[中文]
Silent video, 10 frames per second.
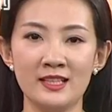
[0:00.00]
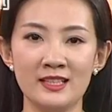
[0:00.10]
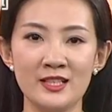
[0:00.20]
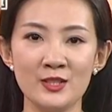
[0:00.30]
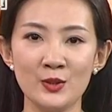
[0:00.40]

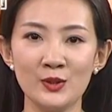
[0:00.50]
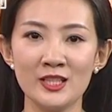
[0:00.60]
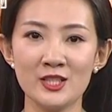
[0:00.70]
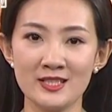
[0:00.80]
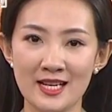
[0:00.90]
研究
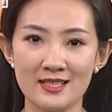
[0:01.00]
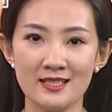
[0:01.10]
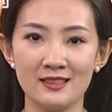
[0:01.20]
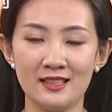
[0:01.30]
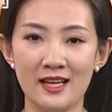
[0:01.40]
荔枝嫁
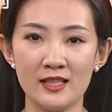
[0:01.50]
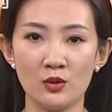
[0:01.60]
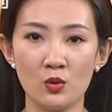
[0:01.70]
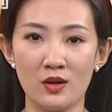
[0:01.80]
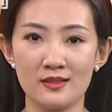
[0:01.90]
接的还
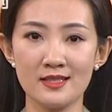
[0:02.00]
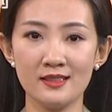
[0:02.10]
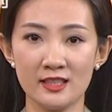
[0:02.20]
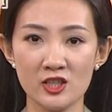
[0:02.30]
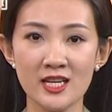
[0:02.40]
有广西
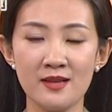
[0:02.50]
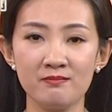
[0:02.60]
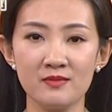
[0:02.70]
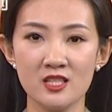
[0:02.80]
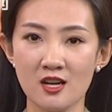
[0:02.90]
灵山，
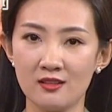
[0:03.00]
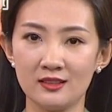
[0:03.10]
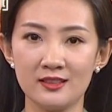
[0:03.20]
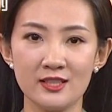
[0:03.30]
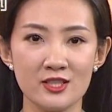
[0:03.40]
这儿
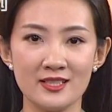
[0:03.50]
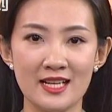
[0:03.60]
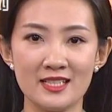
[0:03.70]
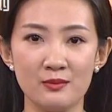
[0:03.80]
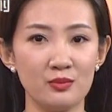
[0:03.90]
的荔枝
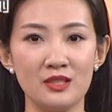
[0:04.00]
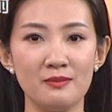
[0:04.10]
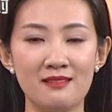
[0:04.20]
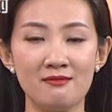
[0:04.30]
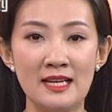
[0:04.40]
嫁接不一
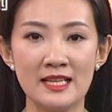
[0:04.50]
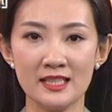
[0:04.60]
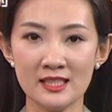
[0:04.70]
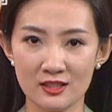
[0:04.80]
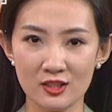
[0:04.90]
般，
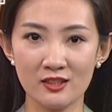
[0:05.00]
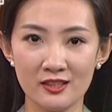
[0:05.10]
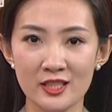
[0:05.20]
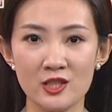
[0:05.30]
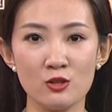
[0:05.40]
一棵
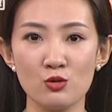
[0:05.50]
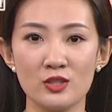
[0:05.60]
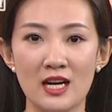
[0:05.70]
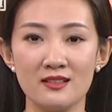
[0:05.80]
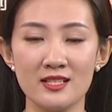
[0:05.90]
荔枝树
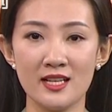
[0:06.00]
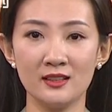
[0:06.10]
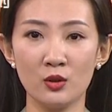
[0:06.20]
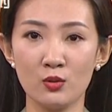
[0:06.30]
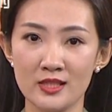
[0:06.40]
上竟然
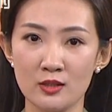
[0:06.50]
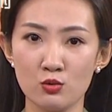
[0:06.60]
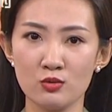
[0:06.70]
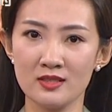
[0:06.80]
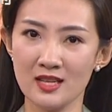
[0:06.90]
能够结
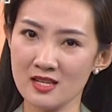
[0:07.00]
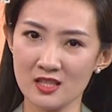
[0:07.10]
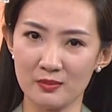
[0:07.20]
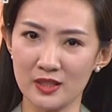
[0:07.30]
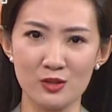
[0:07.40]
出三十
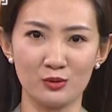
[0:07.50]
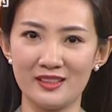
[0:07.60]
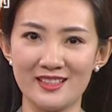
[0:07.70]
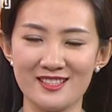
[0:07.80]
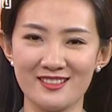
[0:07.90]
个品种的
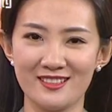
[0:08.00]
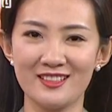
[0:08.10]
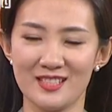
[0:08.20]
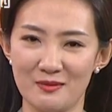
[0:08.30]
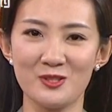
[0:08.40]
荔枝，
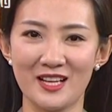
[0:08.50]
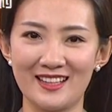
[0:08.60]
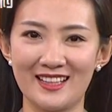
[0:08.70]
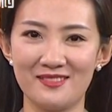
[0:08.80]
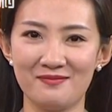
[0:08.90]
咱们去看
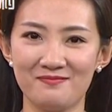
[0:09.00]
看。